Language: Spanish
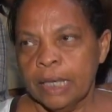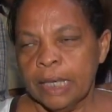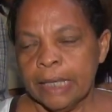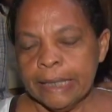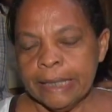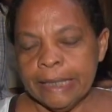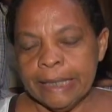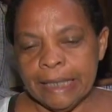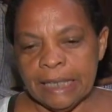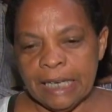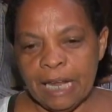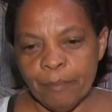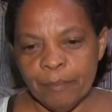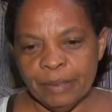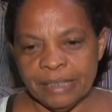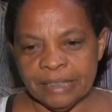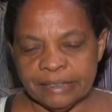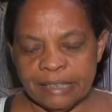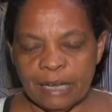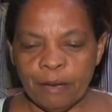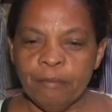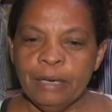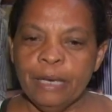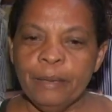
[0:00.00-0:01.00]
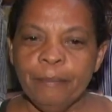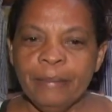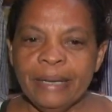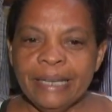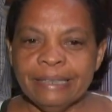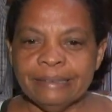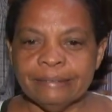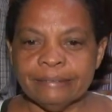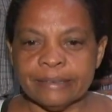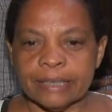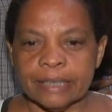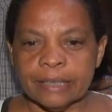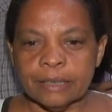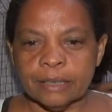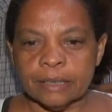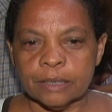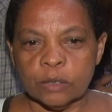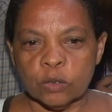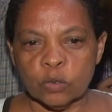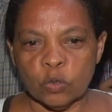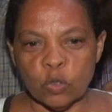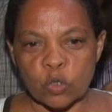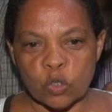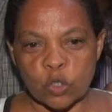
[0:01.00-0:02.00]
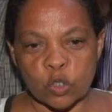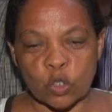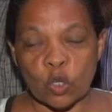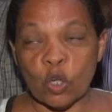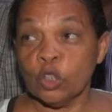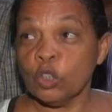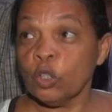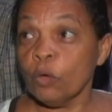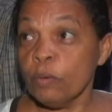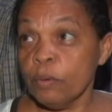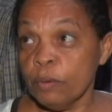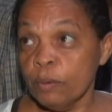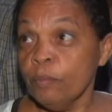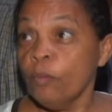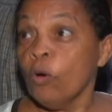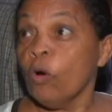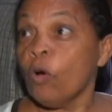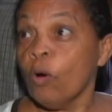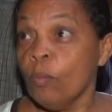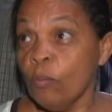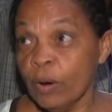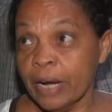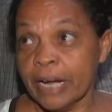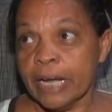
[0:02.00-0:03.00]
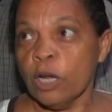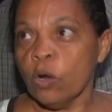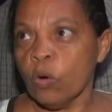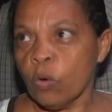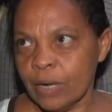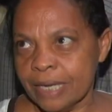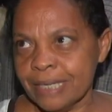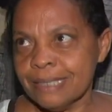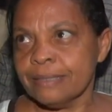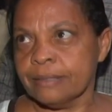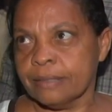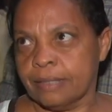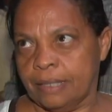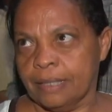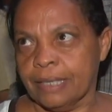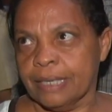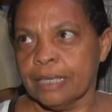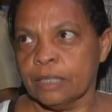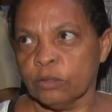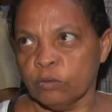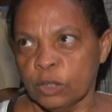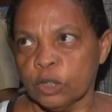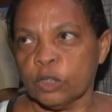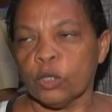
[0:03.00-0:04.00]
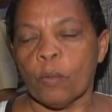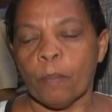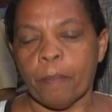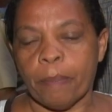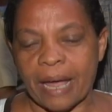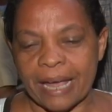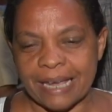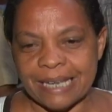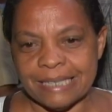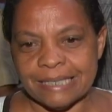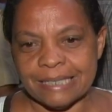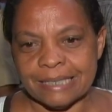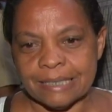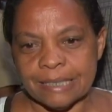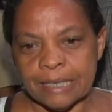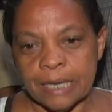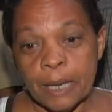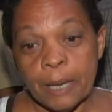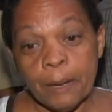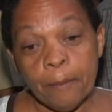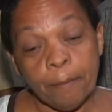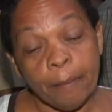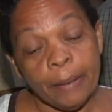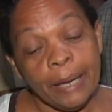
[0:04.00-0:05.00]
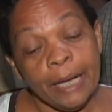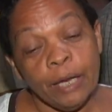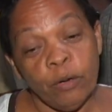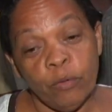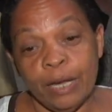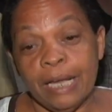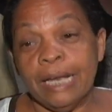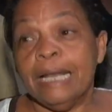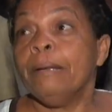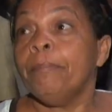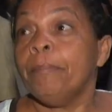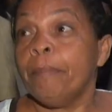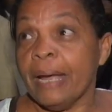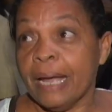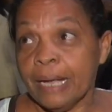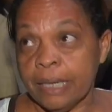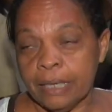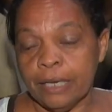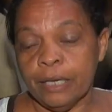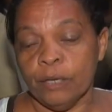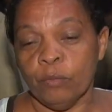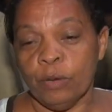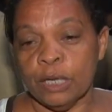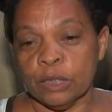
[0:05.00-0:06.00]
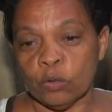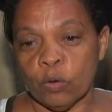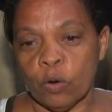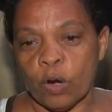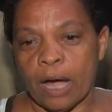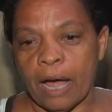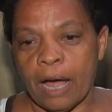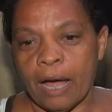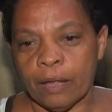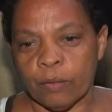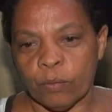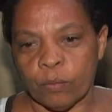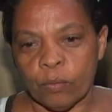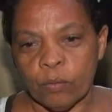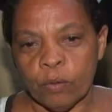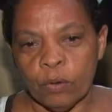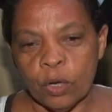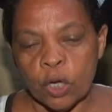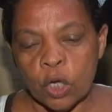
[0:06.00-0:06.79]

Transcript: Y lamentablemente nosotros vivimos como en el oeste, en nuestro país, pero el país que nos ha tocado.